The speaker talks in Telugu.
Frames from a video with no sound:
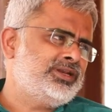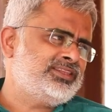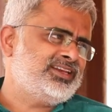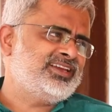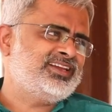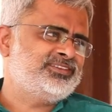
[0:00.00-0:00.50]
మనకు
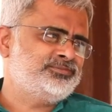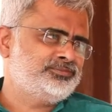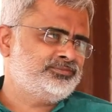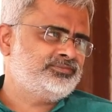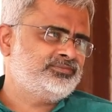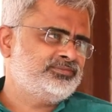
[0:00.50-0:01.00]
తెలియాలి
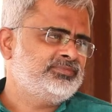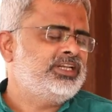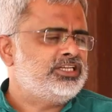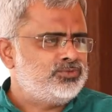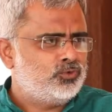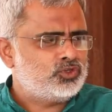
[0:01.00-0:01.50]

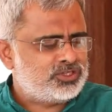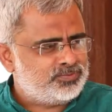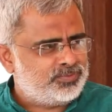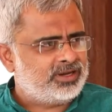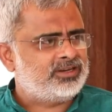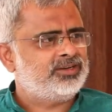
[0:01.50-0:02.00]
దట్ ఈస్ మోస్ట్
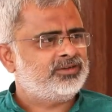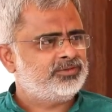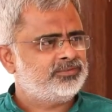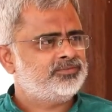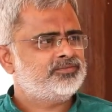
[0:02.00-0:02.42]
ఇంపార్టెంట్